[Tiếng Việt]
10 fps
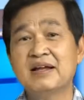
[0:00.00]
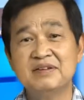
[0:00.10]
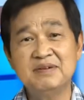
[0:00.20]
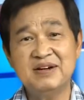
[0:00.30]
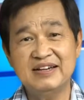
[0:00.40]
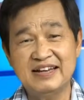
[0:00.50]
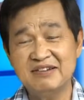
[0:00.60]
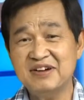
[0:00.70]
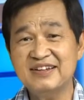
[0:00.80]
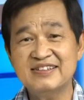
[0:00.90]
Nhưng mà để trong
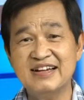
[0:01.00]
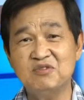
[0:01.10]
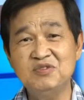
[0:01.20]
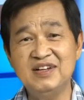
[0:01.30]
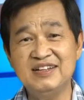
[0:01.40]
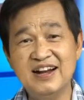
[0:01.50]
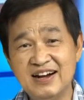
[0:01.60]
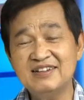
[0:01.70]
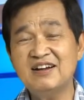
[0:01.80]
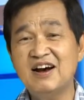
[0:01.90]
khách sạn quý vị nhớ
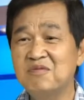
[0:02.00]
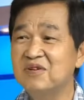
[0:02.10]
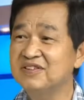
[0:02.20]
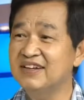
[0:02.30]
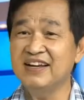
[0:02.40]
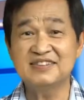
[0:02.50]
không bao giờ để